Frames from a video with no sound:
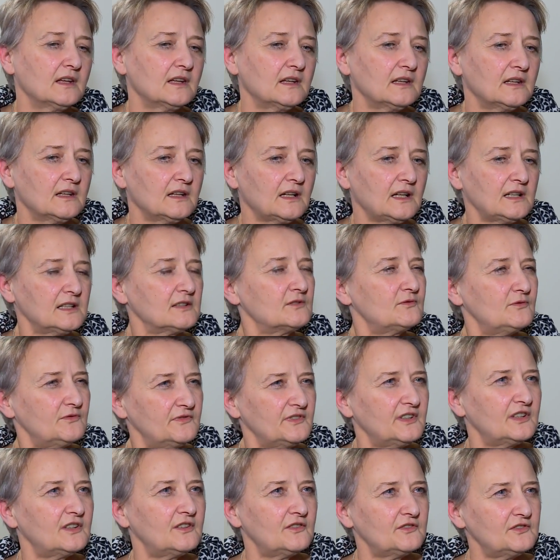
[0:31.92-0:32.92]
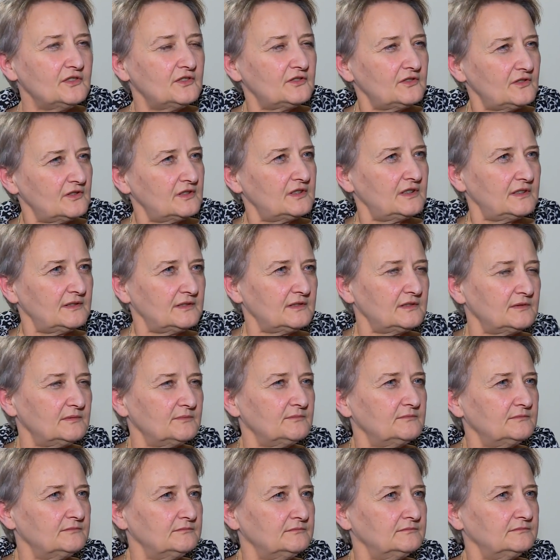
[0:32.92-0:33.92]
e, ale głównie chodzi o to, te.
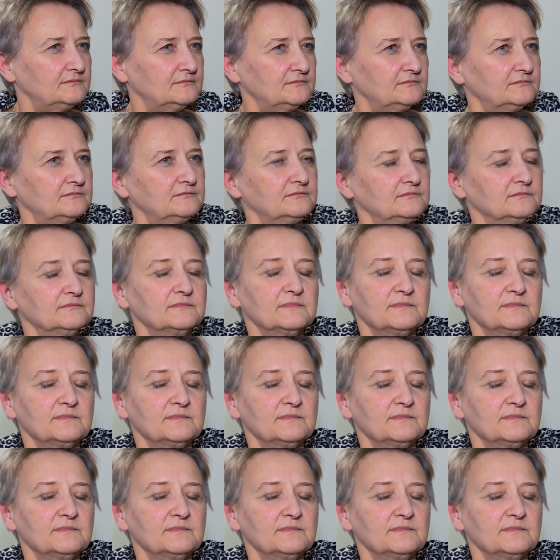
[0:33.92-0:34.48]
Mm,